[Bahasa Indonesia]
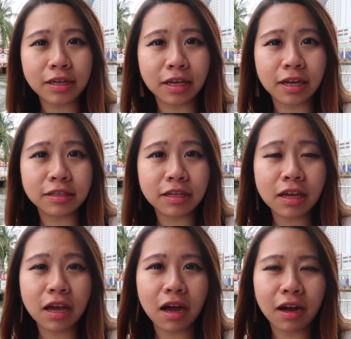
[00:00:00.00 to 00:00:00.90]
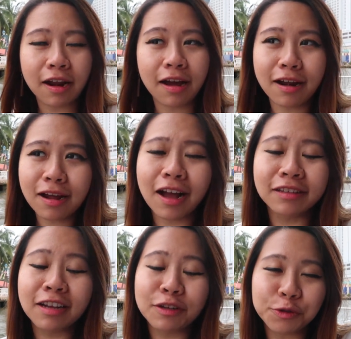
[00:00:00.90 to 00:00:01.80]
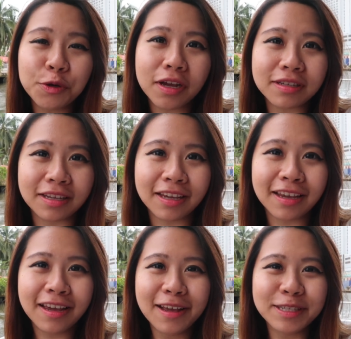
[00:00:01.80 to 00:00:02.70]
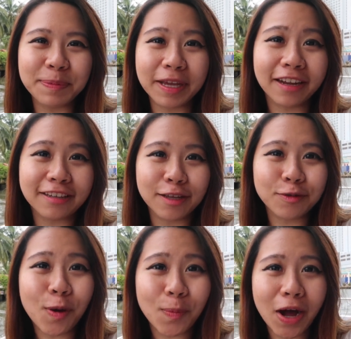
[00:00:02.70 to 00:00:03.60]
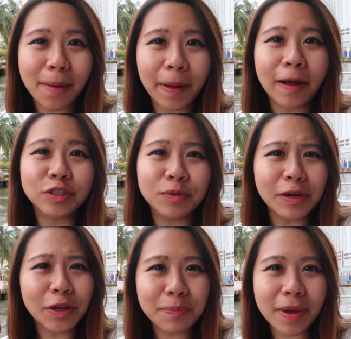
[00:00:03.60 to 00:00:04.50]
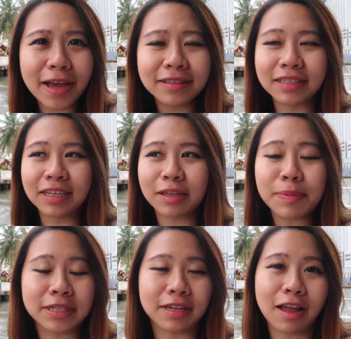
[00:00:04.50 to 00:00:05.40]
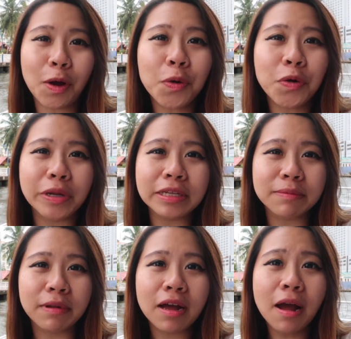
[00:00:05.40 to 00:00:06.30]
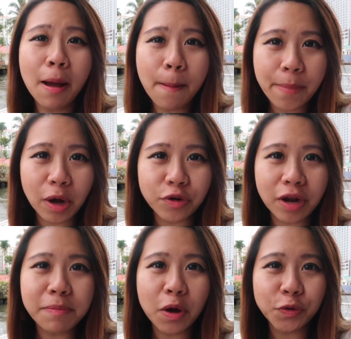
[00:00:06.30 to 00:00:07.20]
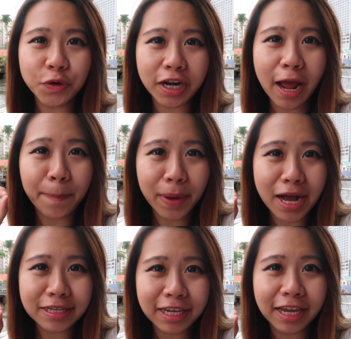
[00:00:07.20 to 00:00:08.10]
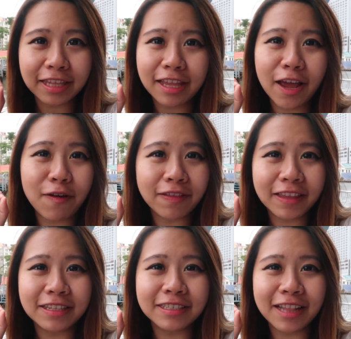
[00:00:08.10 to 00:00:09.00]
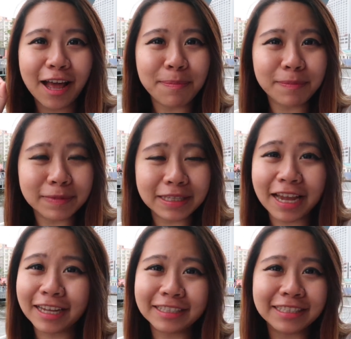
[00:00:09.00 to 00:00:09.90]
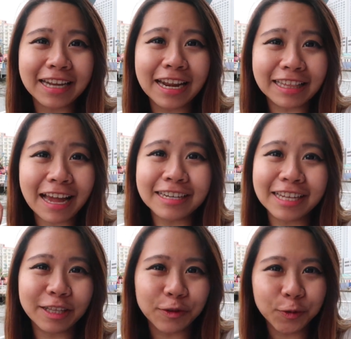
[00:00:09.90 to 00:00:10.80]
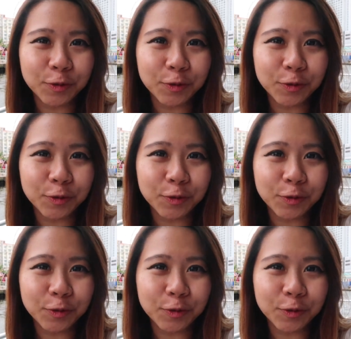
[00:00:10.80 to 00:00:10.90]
suaranya jadi kadang-kadang nggak jelas juga sih speakernya tuh ngomong apa cuma not bad jadi kita bisa tahu ini sebenarnya bangunan-bangunan apa aja yang kita lewatin selam yang dari tadi itu